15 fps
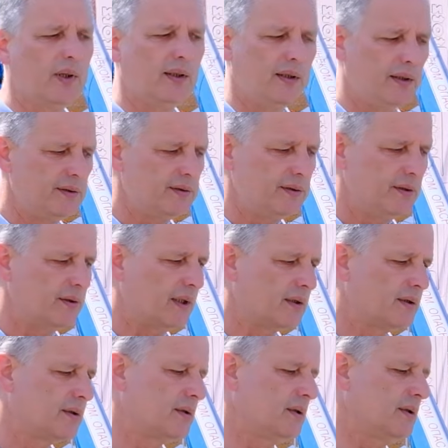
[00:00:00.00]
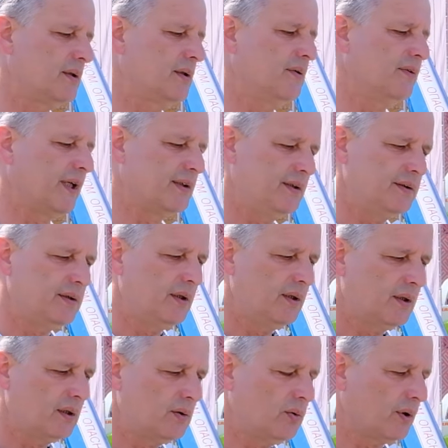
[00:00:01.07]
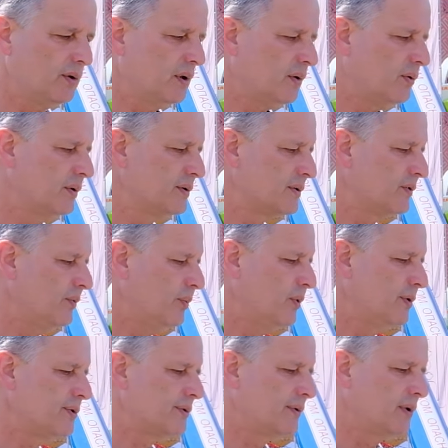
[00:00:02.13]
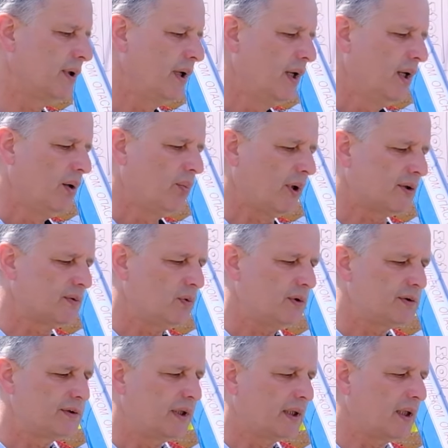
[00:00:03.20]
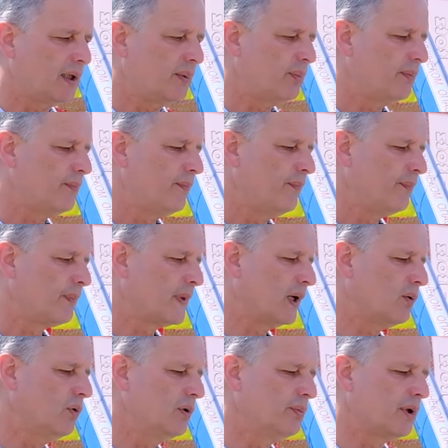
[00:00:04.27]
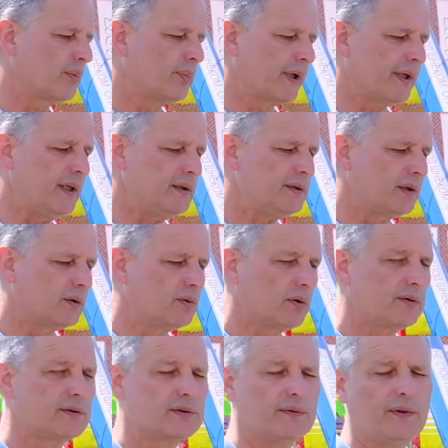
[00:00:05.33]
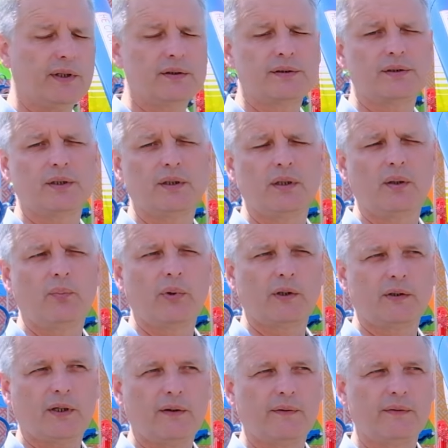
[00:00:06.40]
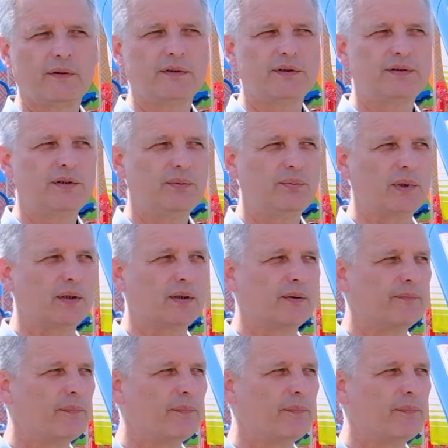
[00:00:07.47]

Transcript: болезней, от вредителей, которые находятся в почве, производится такая, такое мероприятие, которое называется протравливание семян.